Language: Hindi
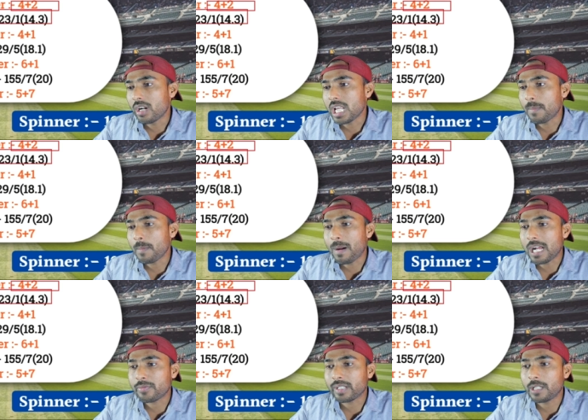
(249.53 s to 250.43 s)
और यहां पे
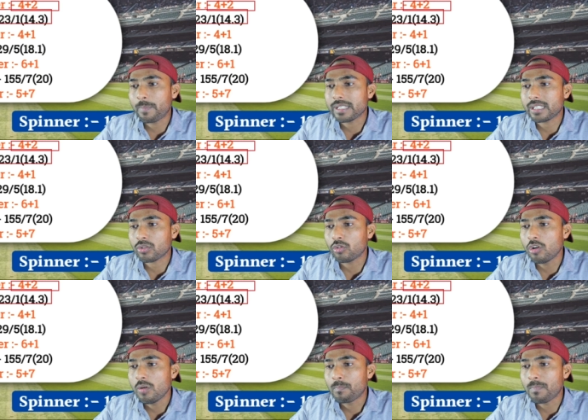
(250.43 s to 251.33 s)
पांच विकेट पेसर
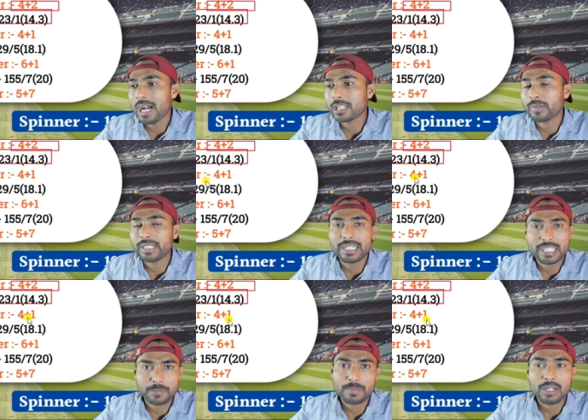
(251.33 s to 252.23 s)
को पांच
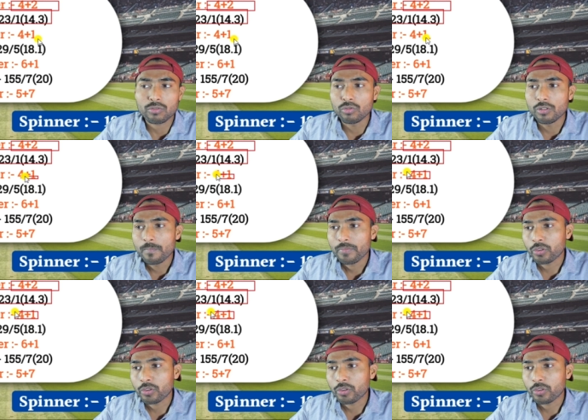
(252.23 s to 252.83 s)
विकेट स्पिनर को